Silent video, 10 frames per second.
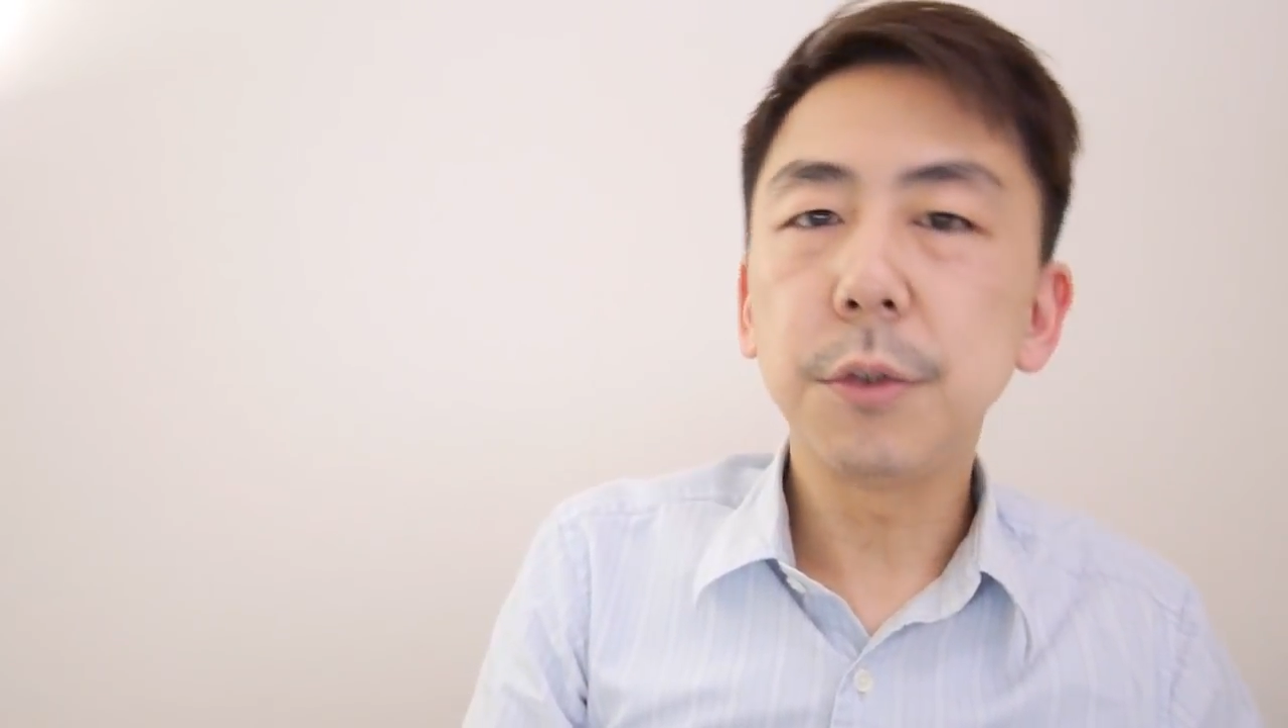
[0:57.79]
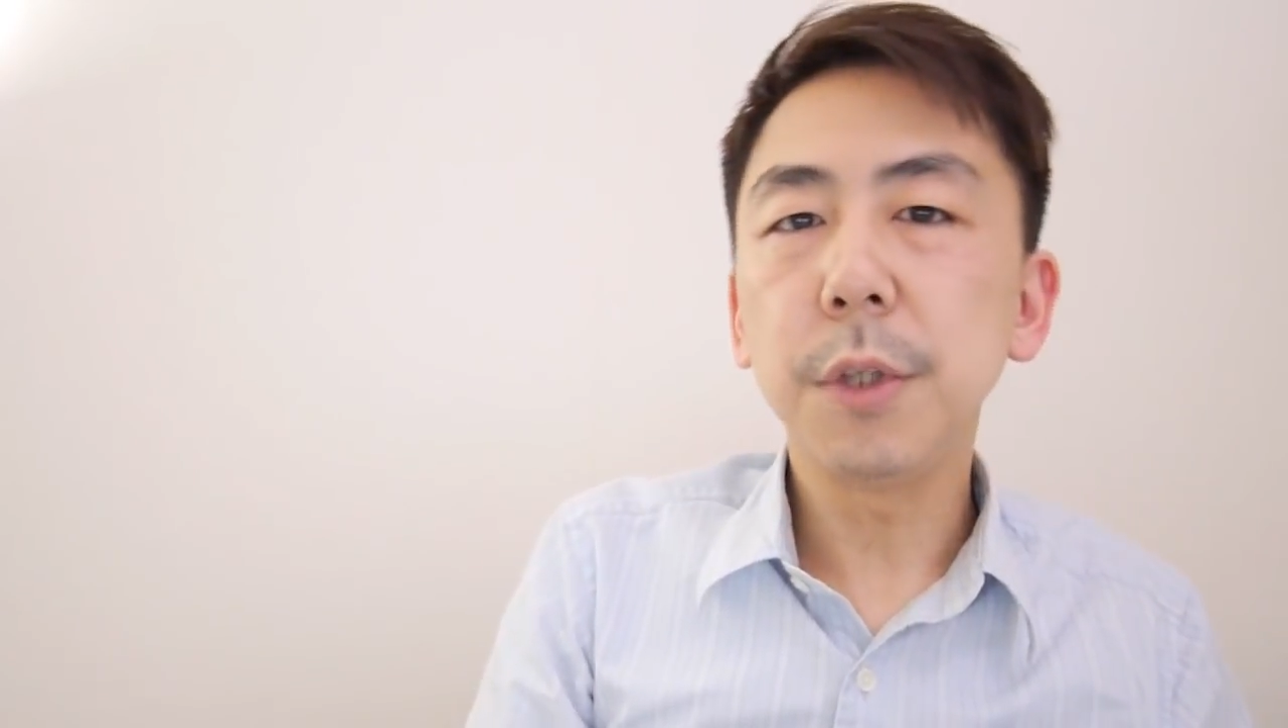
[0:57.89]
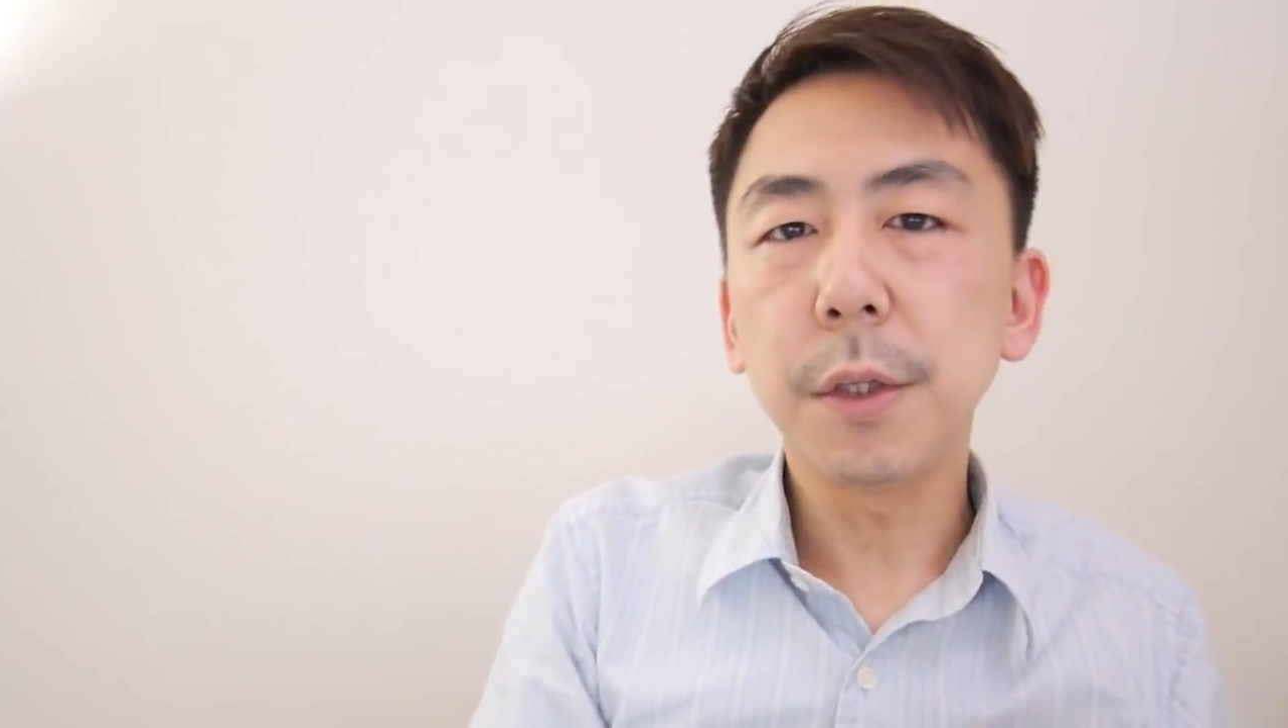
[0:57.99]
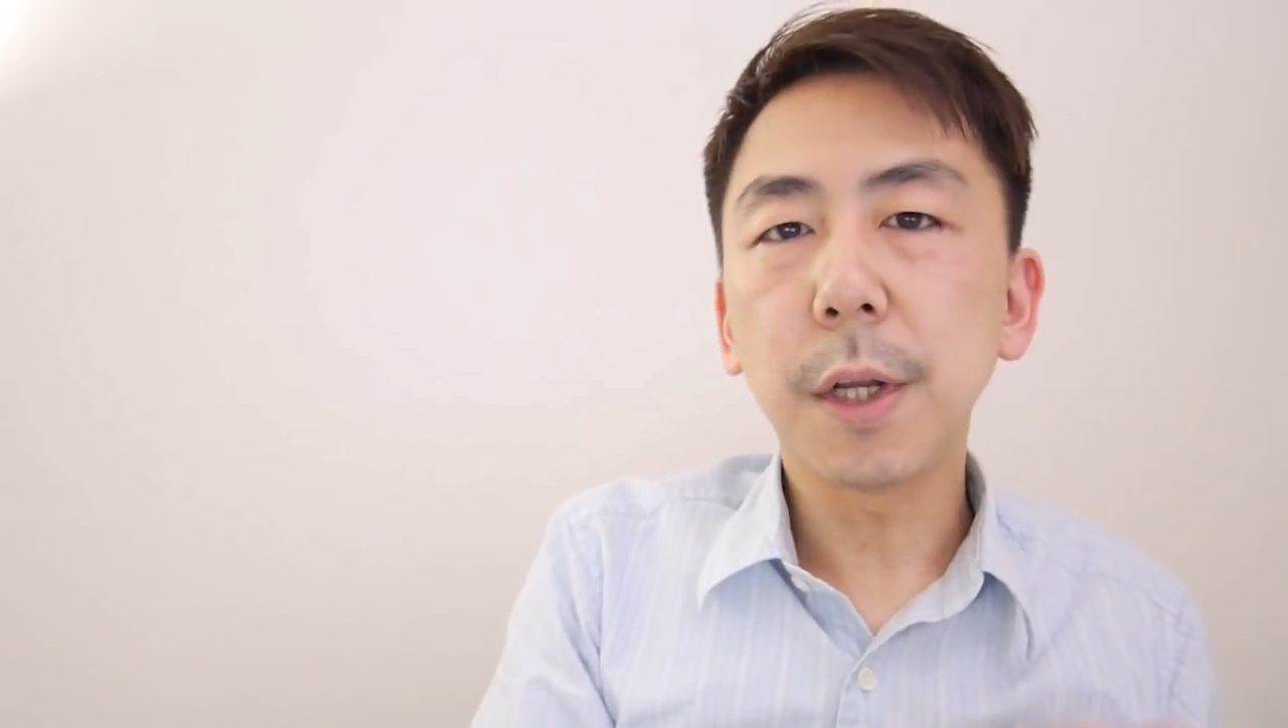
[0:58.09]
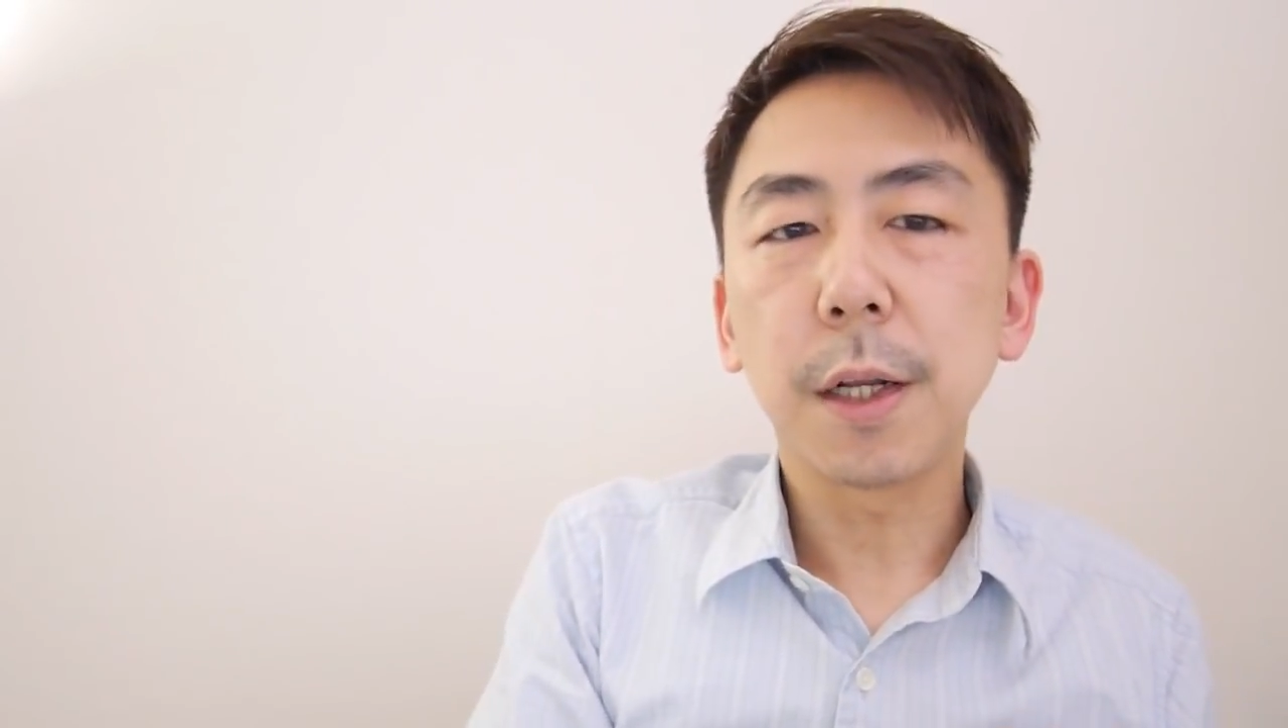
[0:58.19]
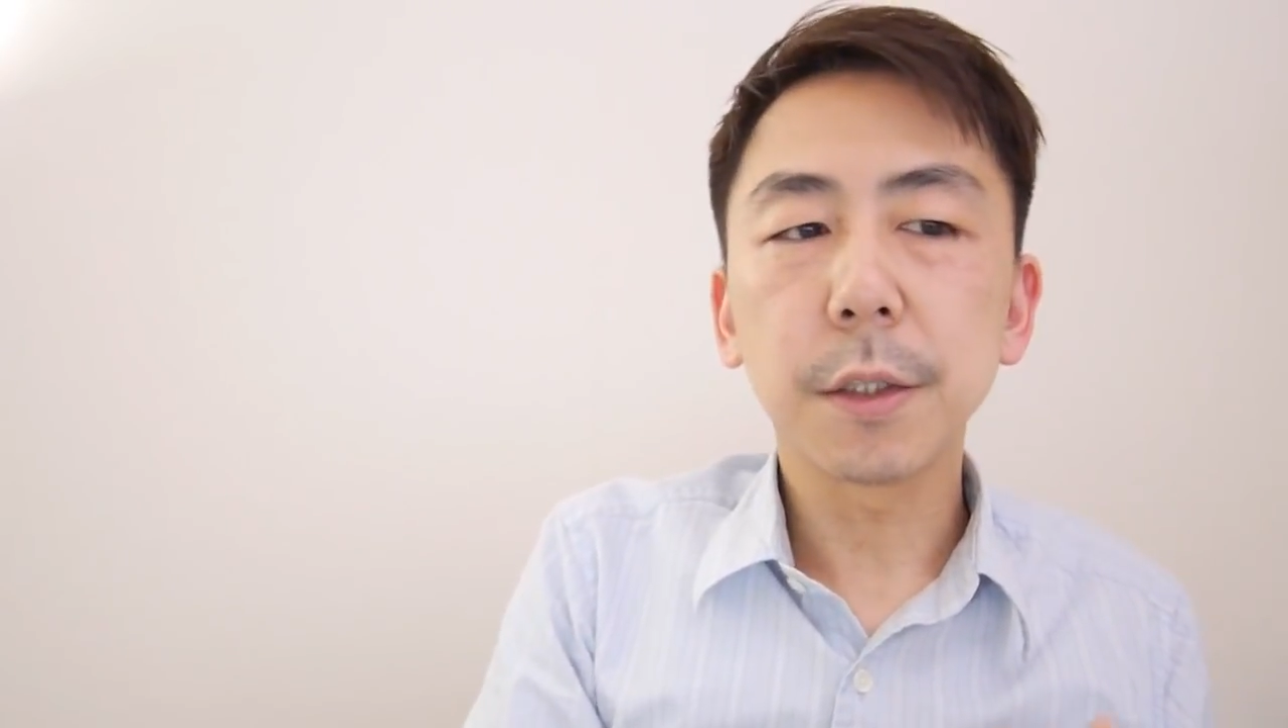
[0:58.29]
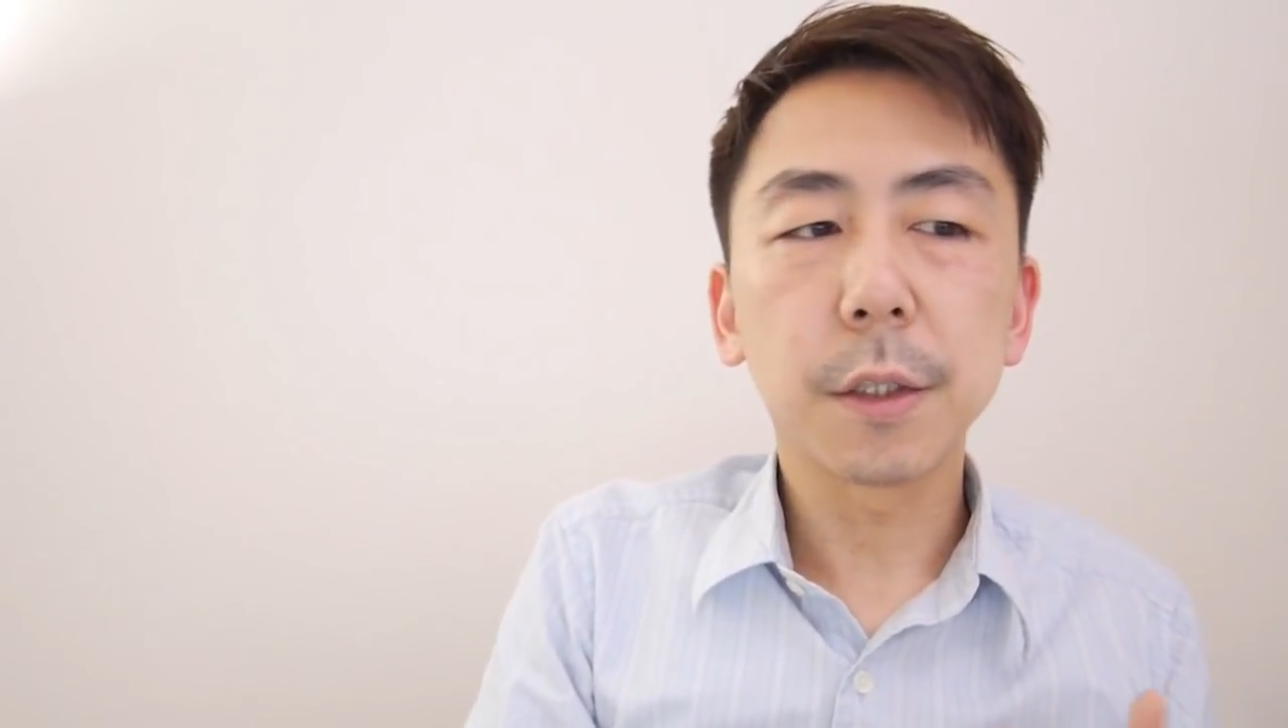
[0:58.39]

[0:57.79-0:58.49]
10人ぐらいいらっ